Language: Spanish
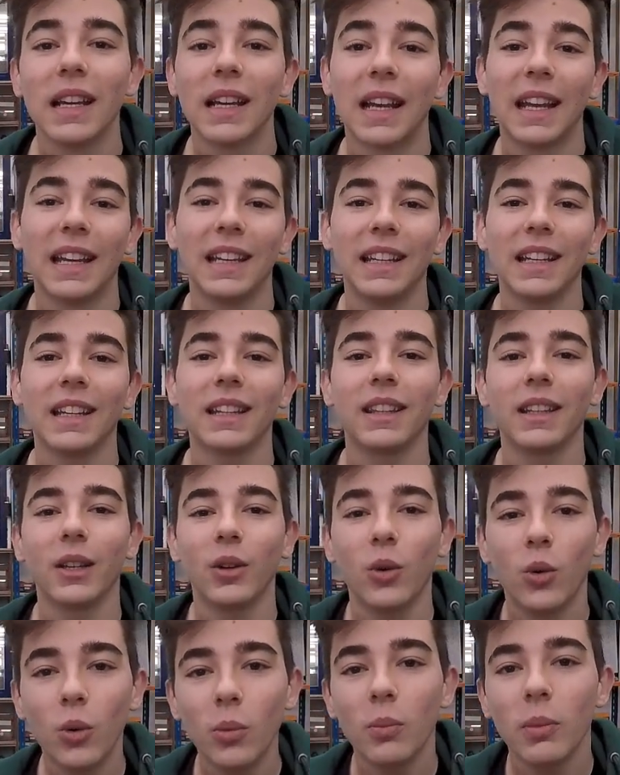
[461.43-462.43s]
quería hacer
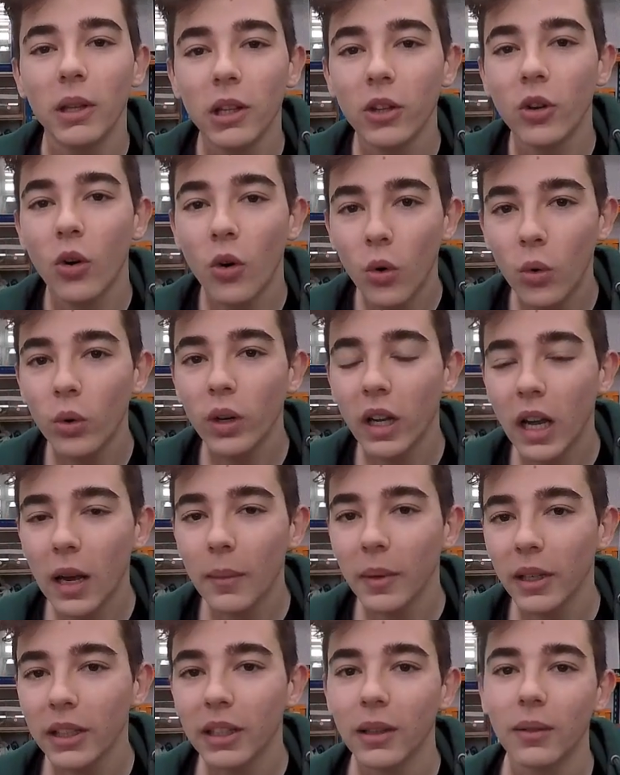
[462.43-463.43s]
un vídeo
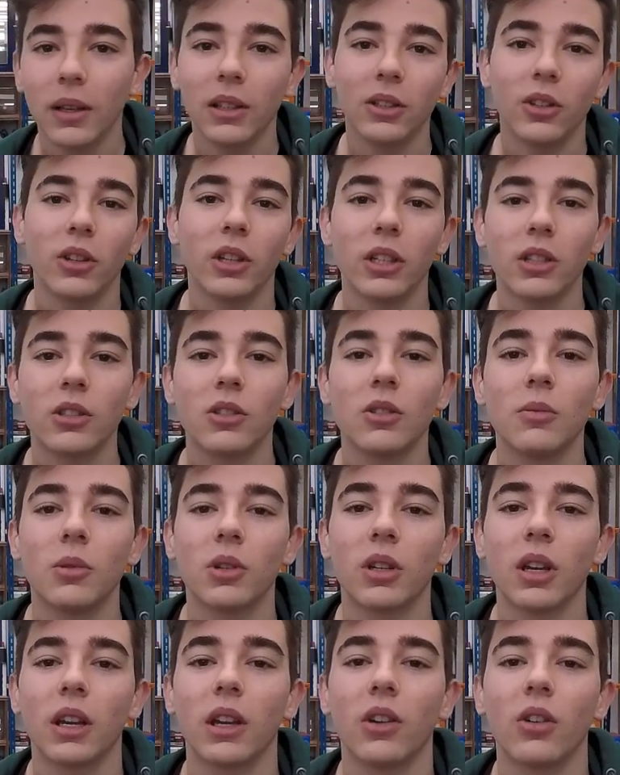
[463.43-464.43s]
únicamente hablando de esto
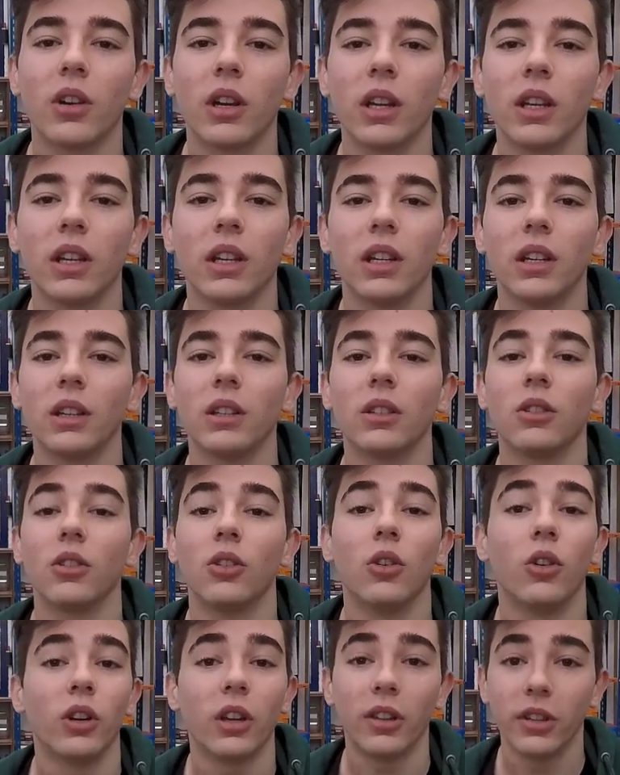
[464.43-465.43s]
porque creo que eh,
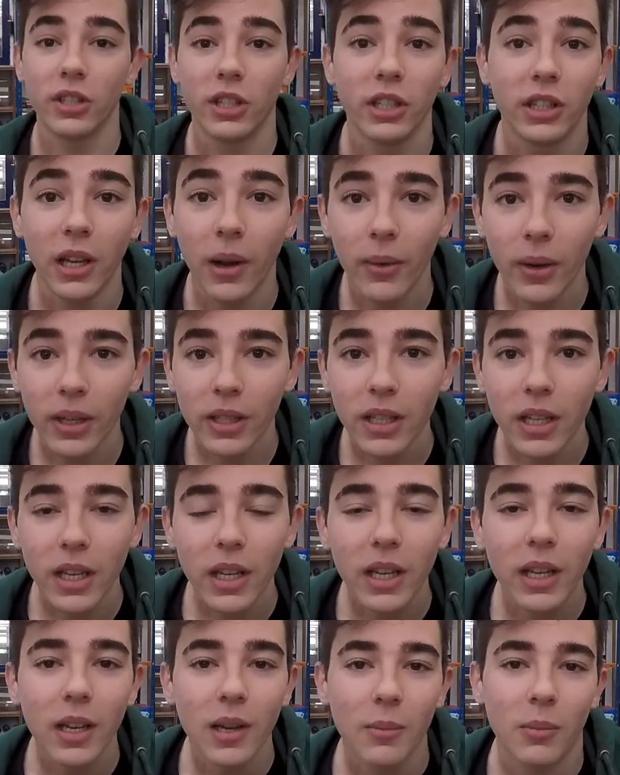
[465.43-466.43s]
lo necesitabais,
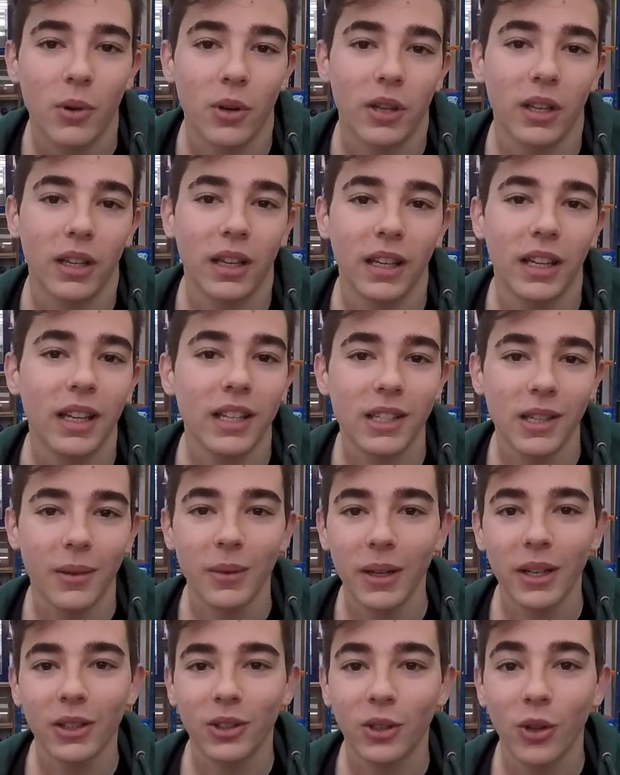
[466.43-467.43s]
porque queríais
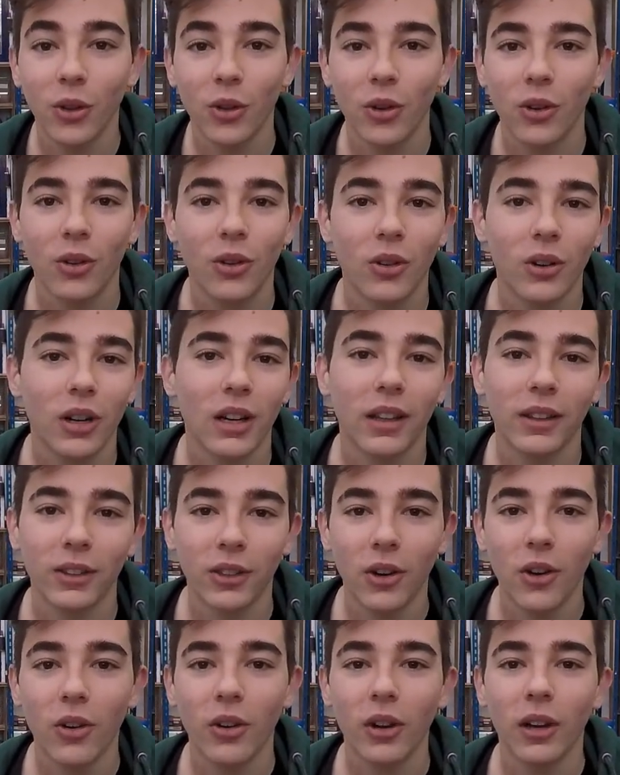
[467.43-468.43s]
saber todo lo
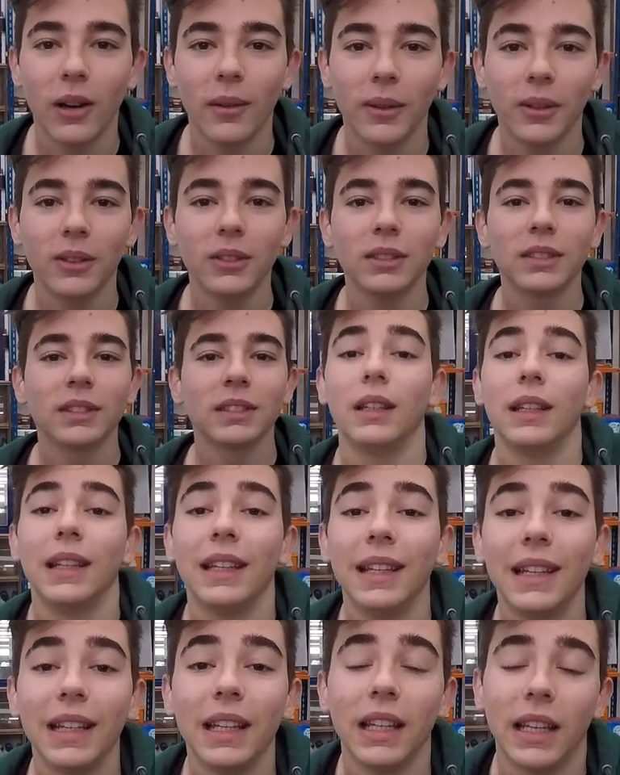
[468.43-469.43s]
relacionado con el avión.
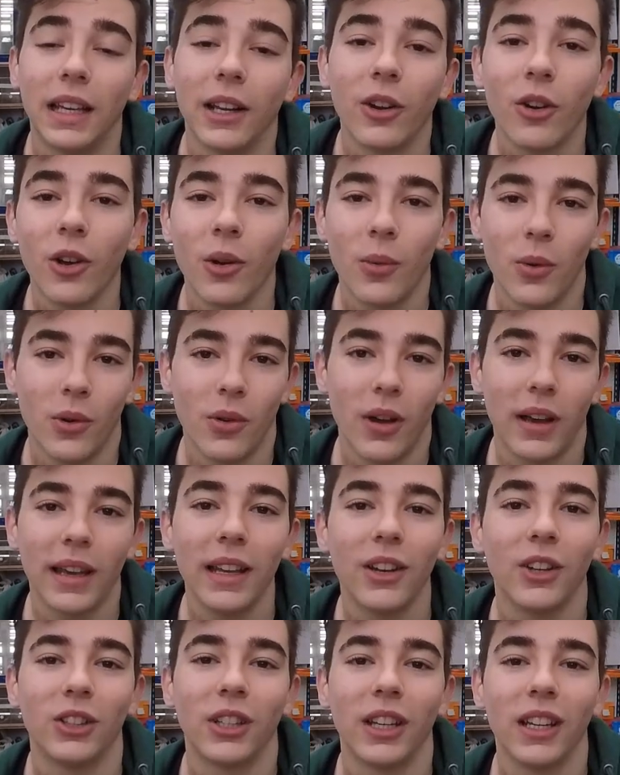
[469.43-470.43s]
Y creo que bueno, aquí
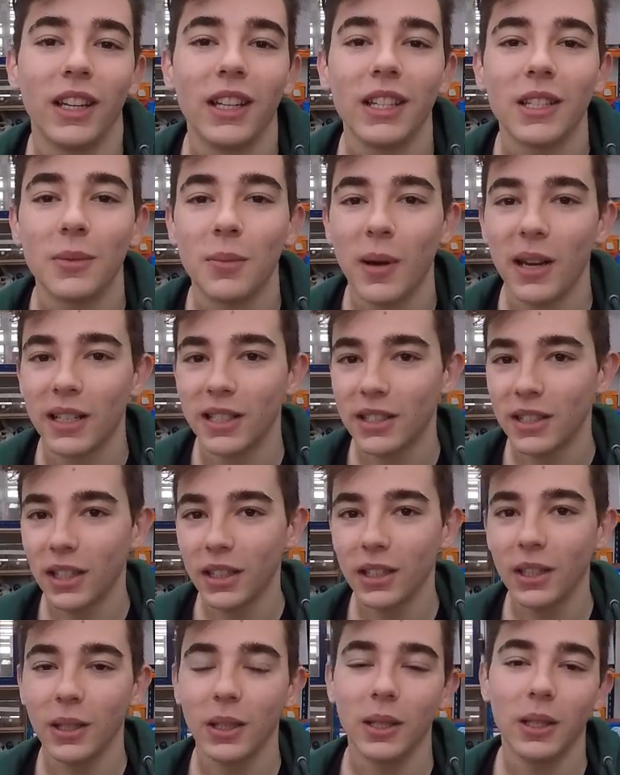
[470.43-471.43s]
lo tenéis
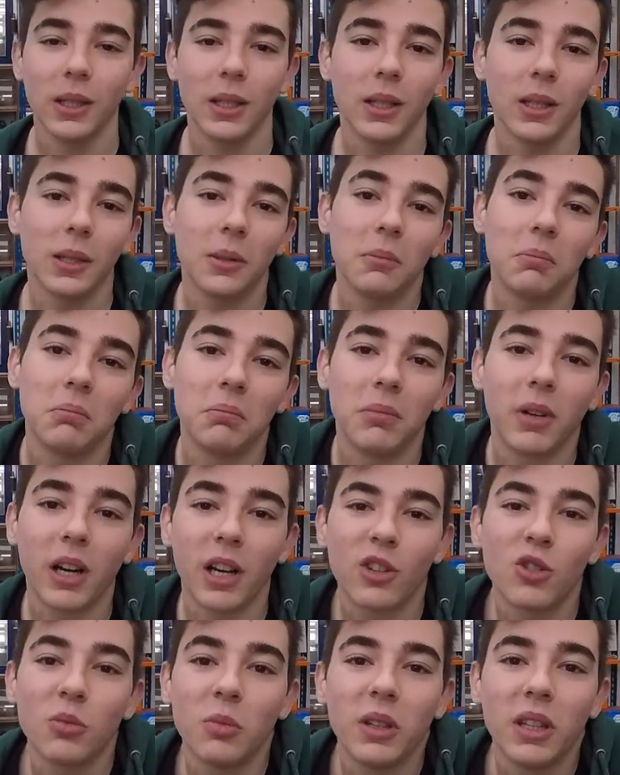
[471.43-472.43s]
bastante mm,
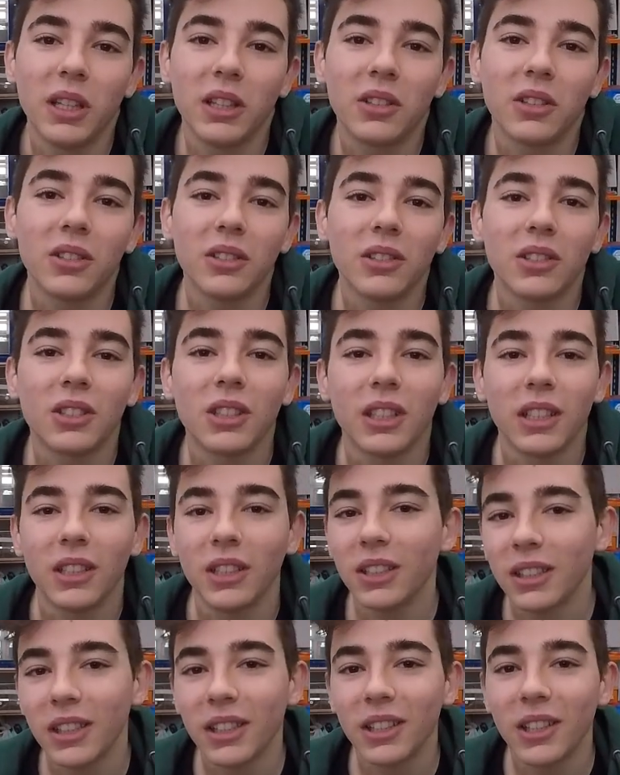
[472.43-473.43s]
resumidito, no sé, he
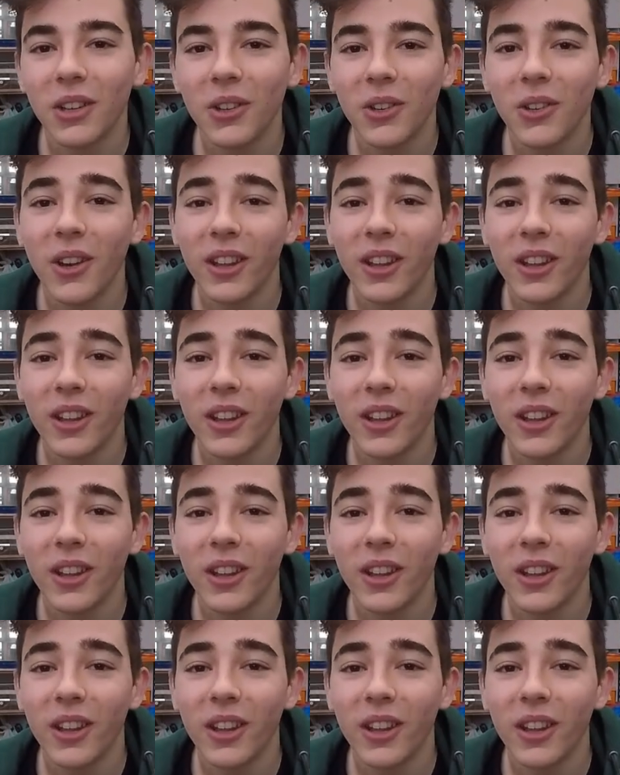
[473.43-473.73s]
intentado no